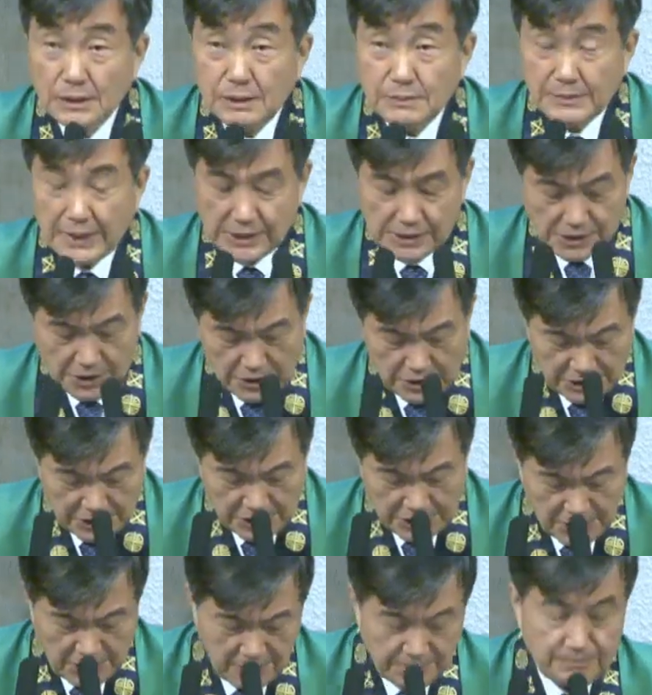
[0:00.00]
의미에서
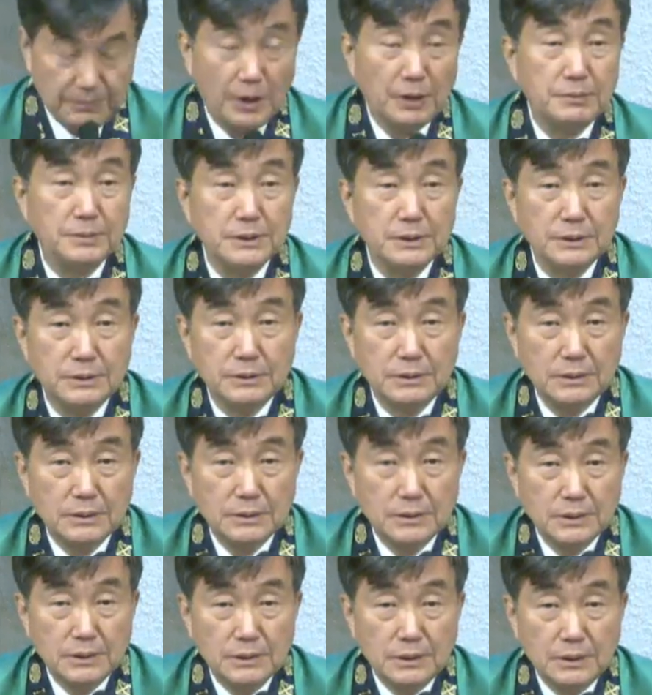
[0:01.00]
신현법은
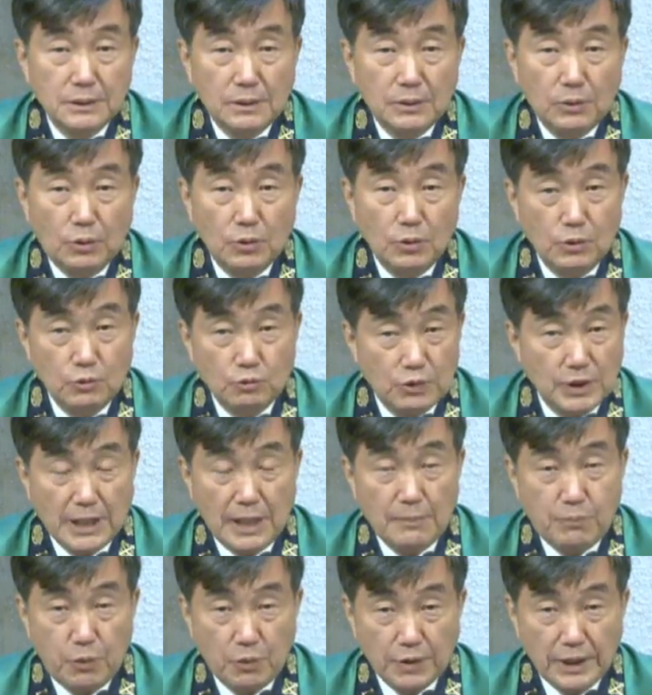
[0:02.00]
오늘 우리가
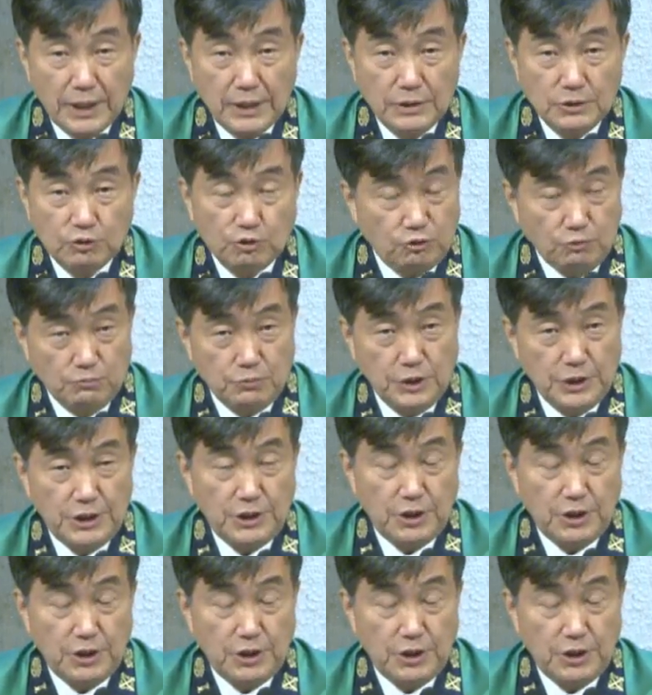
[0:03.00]
보기에는 충분히